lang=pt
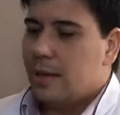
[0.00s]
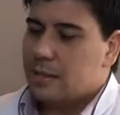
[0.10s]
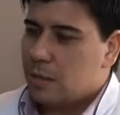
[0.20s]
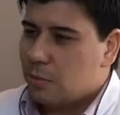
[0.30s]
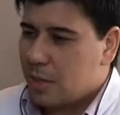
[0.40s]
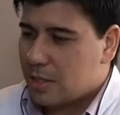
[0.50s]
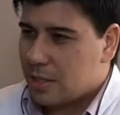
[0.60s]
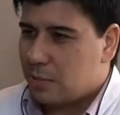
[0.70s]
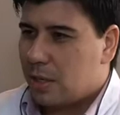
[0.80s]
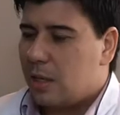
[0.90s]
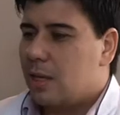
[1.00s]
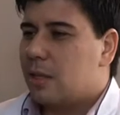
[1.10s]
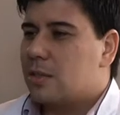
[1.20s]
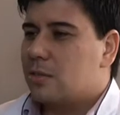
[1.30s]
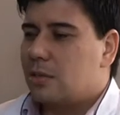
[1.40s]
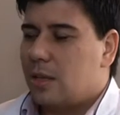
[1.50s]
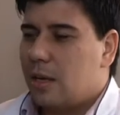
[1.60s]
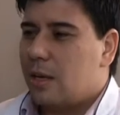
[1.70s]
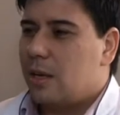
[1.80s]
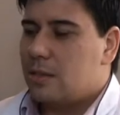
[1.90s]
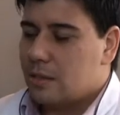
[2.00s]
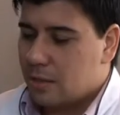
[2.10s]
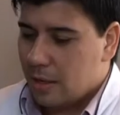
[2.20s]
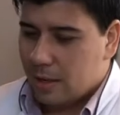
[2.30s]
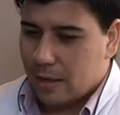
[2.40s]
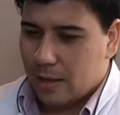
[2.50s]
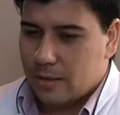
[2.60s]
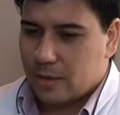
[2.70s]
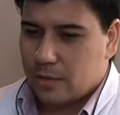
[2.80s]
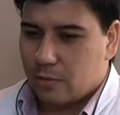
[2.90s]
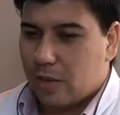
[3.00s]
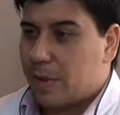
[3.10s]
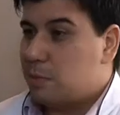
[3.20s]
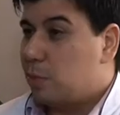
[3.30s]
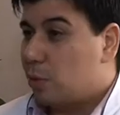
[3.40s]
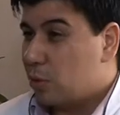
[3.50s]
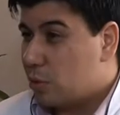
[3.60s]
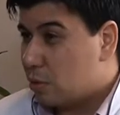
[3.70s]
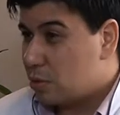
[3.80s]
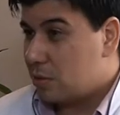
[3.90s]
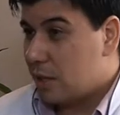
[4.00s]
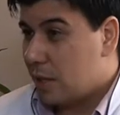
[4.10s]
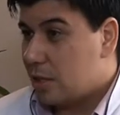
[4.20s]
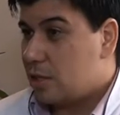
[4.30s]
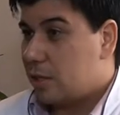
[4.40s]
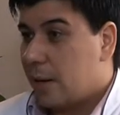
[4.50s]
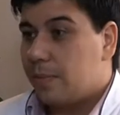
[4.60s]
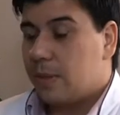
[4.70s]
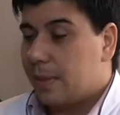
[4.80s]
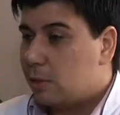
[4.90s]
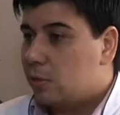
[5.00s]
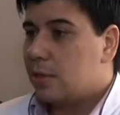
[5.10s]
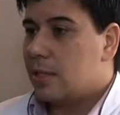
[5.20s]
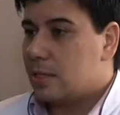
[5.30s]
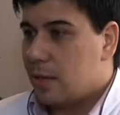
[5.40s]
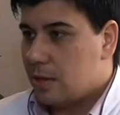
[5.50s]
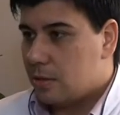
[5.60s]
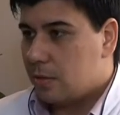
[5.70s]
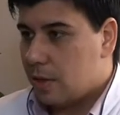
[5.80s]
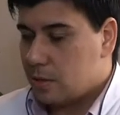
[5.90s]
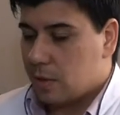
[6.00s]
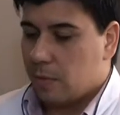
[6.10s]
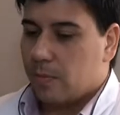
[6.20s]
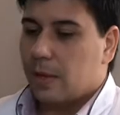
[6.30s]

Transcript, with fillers: São manchas brancas nos dentes, eles são ficar mais poroso o dente, tá? Também tudo em excesso faz mal.